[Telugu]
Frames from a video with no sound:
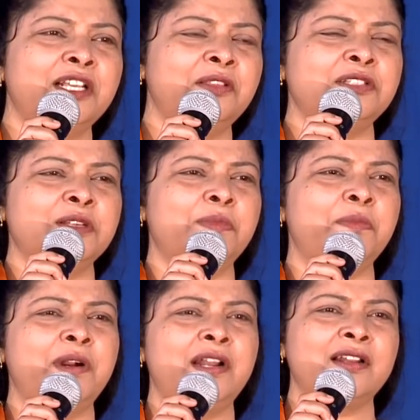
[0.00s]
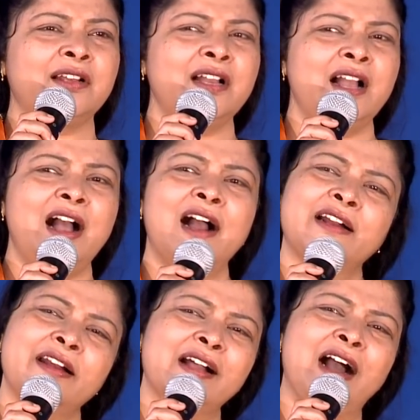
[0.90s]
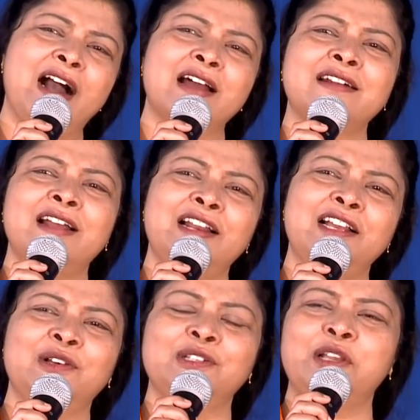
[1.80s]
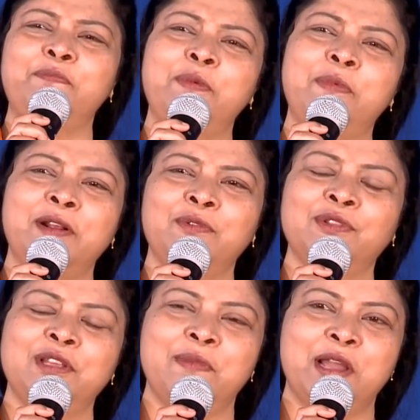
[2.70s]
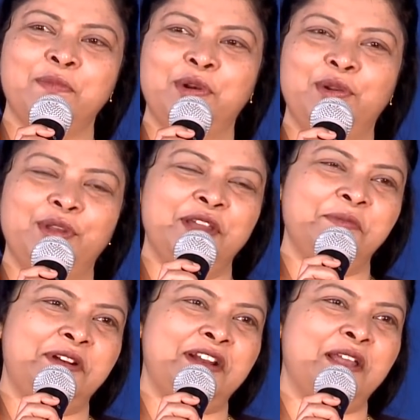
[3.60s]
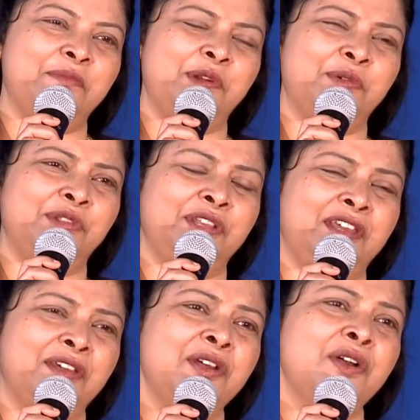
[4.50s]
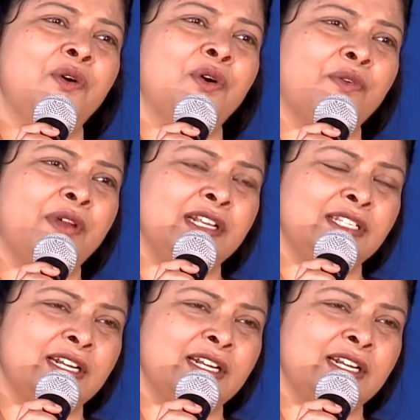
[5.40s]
ఎందుకు చంపబడ్డారు అక్కడ కారణాలు ఏదో చెప్పబడి ఉంది బైబిల్లో ఏమని రాయబడి ఉంది ఒకవేళ